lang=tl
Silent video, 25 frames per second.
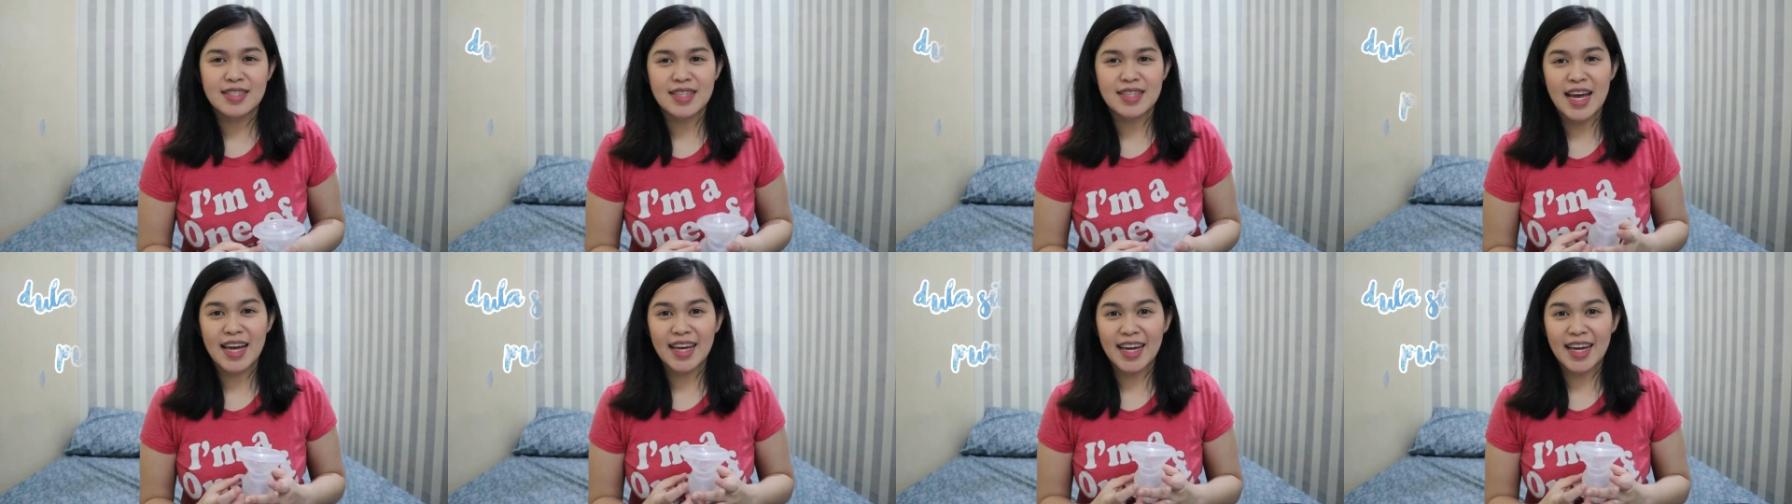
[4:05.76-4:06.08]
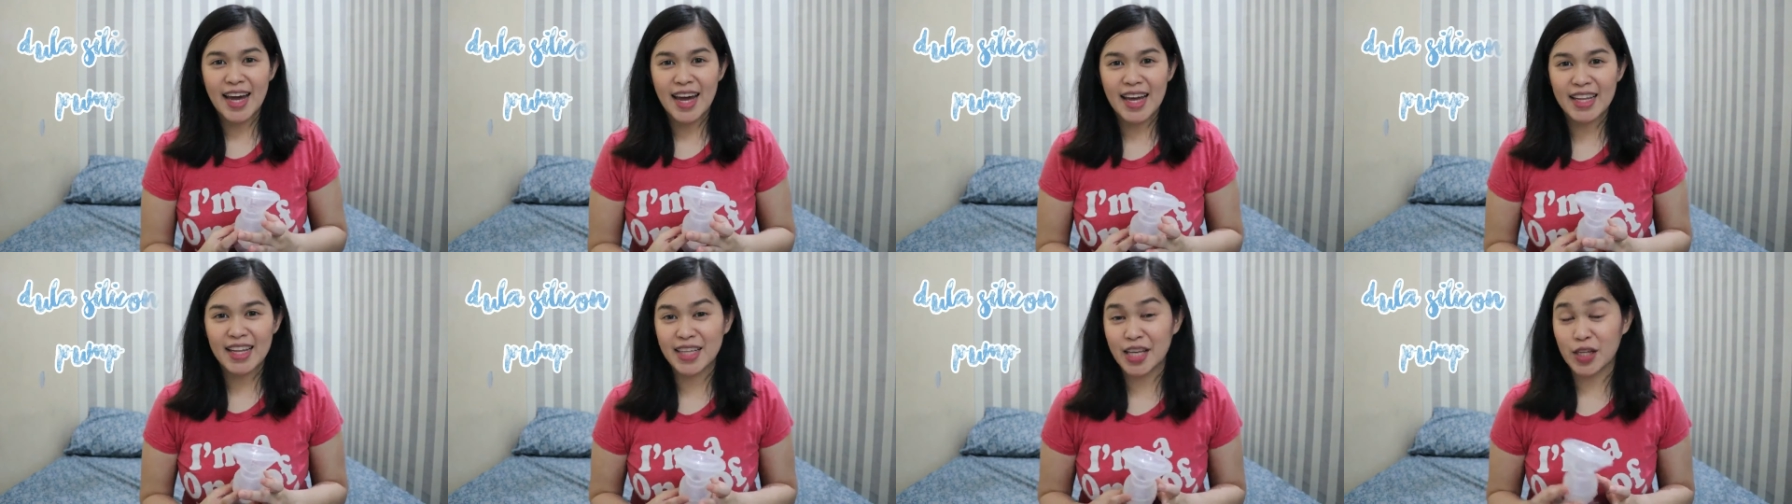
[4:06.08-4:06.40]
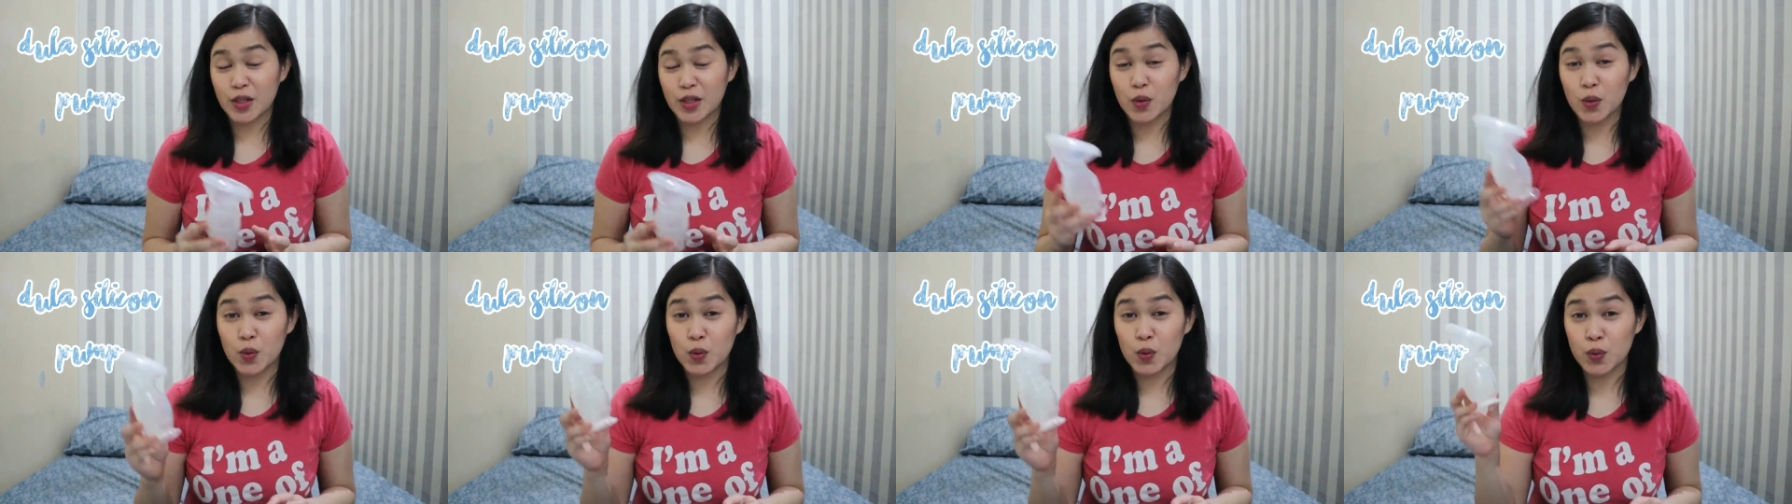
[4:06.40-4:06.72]
Second,
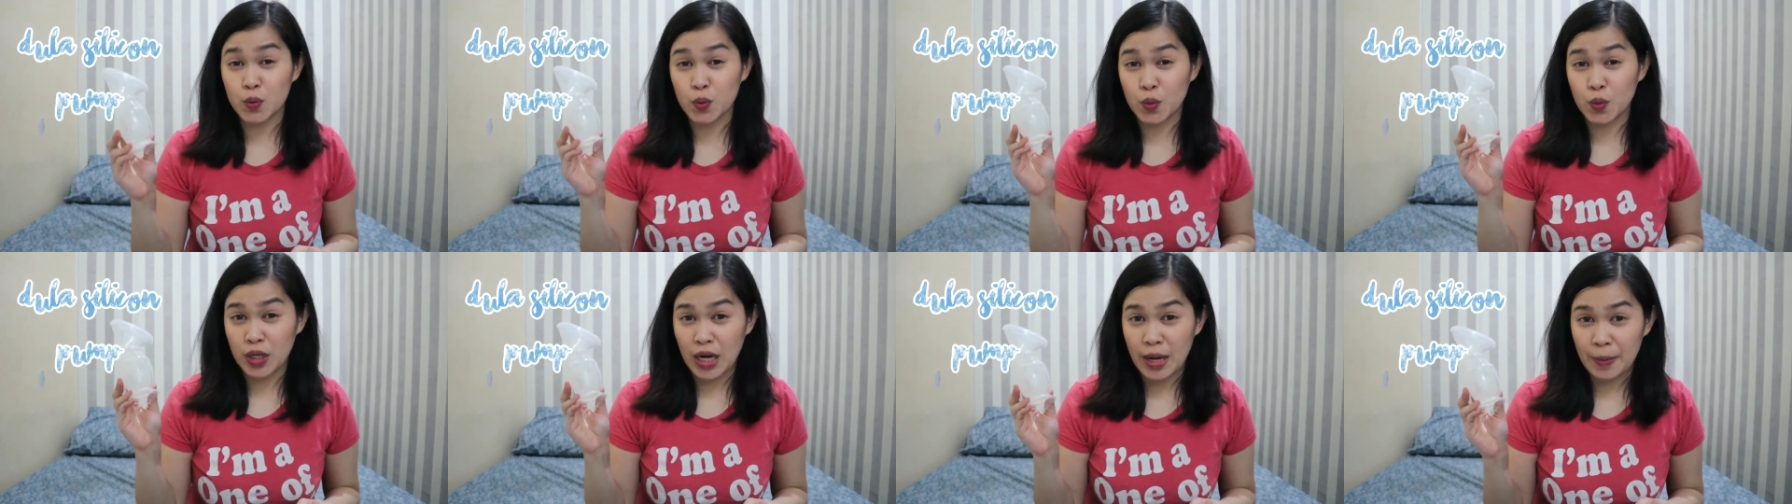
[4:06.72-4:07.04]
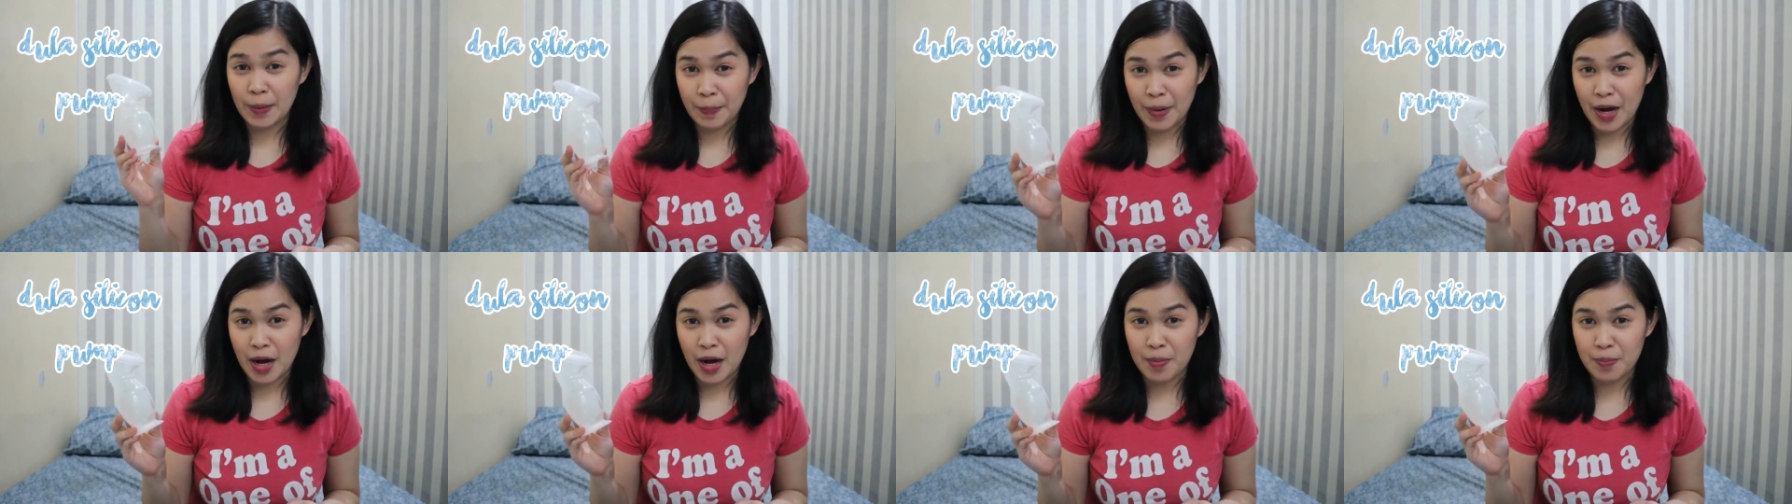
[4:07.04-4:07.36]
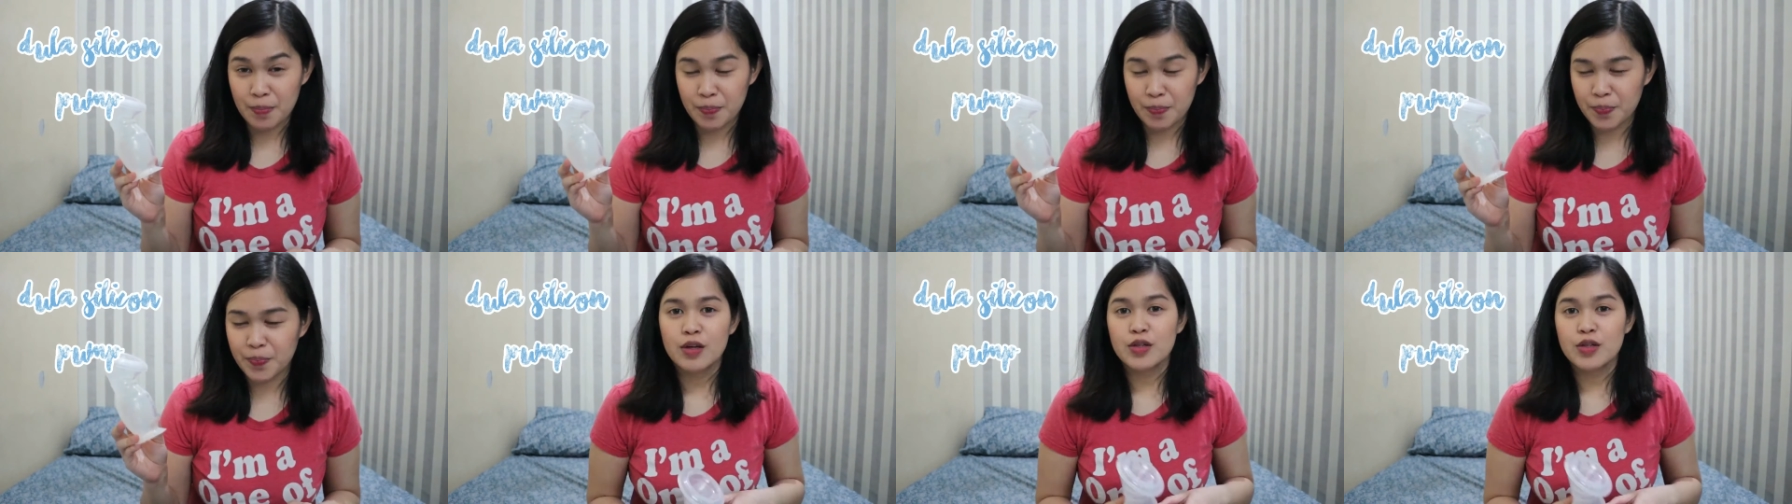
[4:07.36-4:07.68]
itong Dula
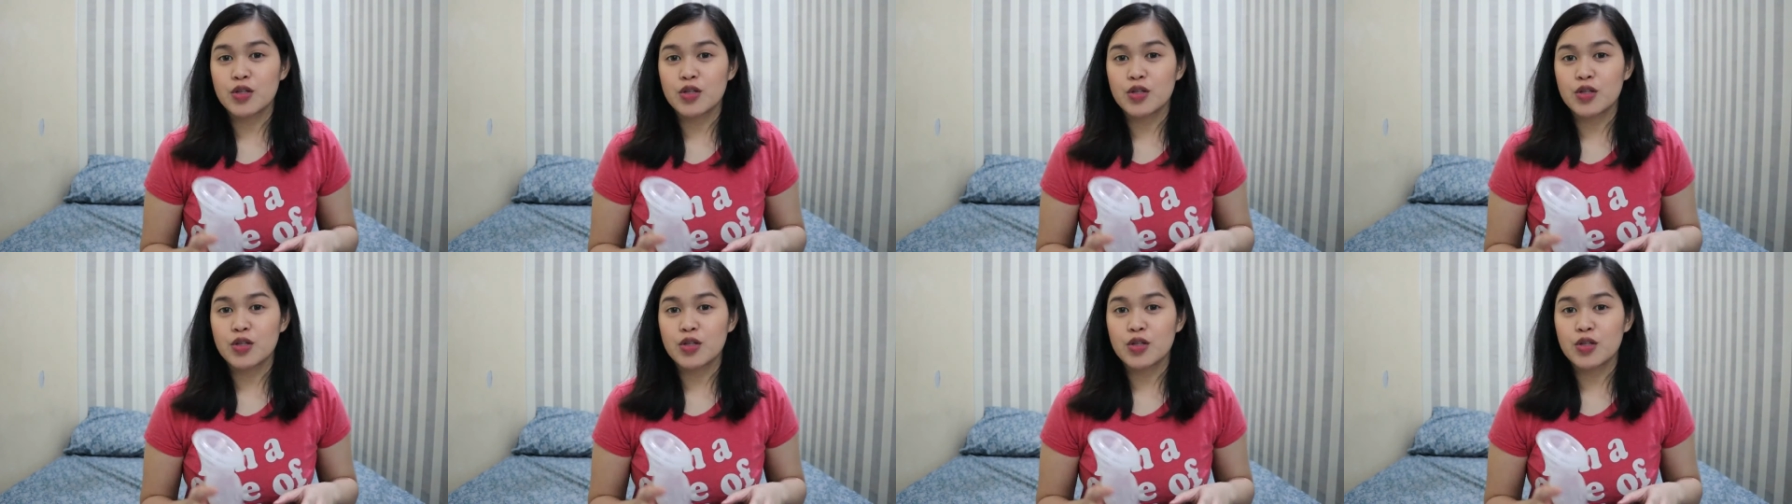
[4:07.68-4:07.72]
Pump.